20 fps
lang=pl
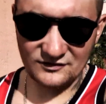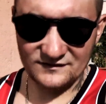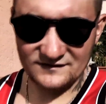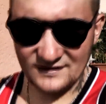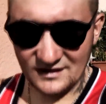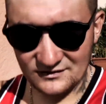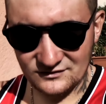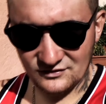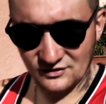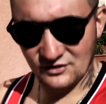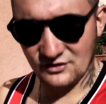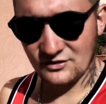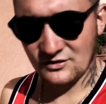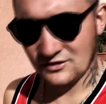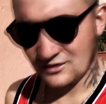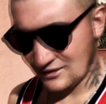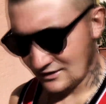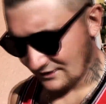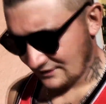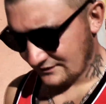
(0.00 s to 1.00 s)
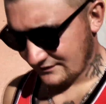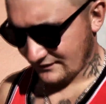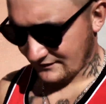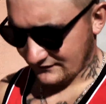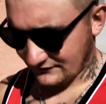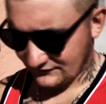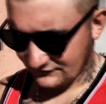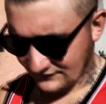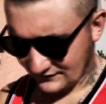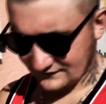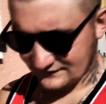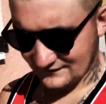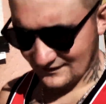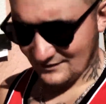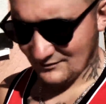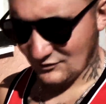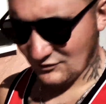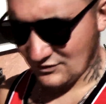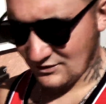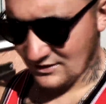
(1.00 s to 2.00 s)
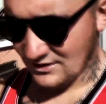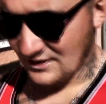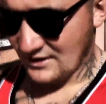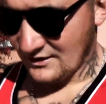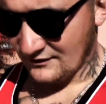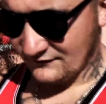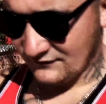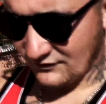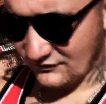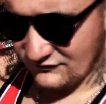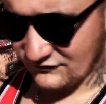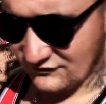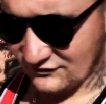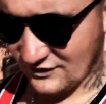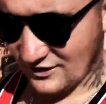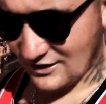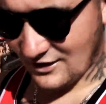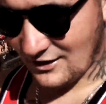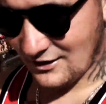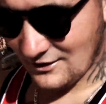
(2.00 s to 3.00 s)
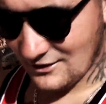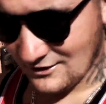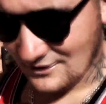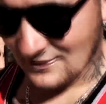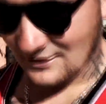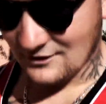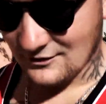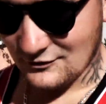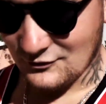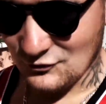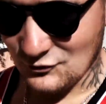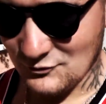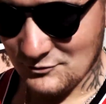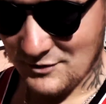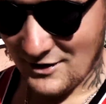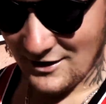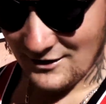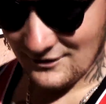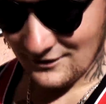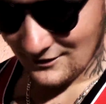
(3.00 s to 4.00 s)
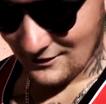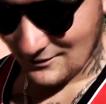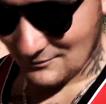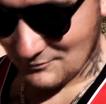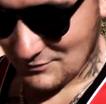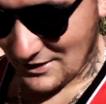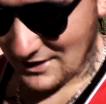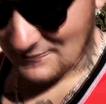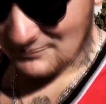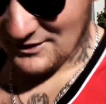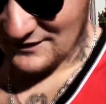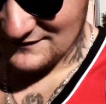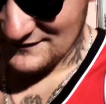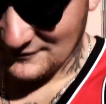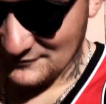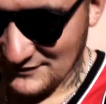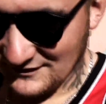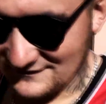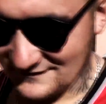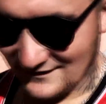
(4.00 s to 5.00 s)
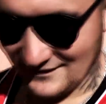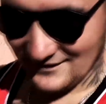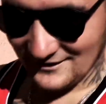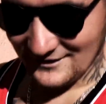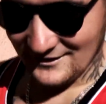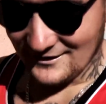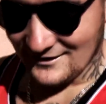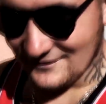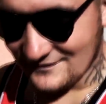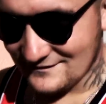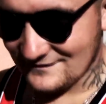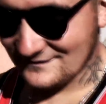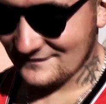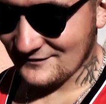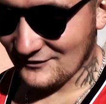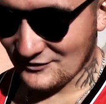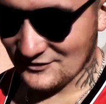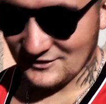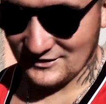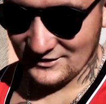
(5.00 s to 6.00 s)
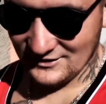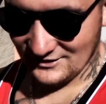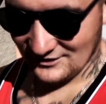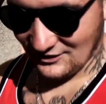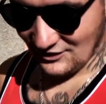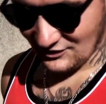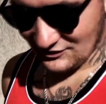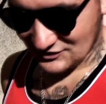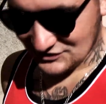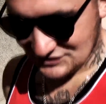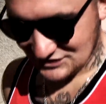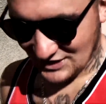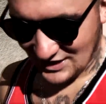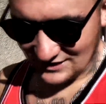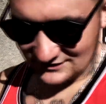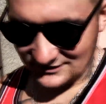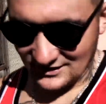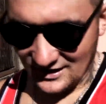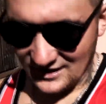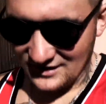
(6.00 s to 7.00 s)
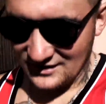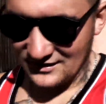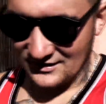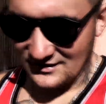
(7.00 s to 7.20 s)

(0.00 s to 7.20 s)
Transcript: ostatnio, jakiś czas temu wchodzi taka gruba baba, co ma ze 100 kilo, siada,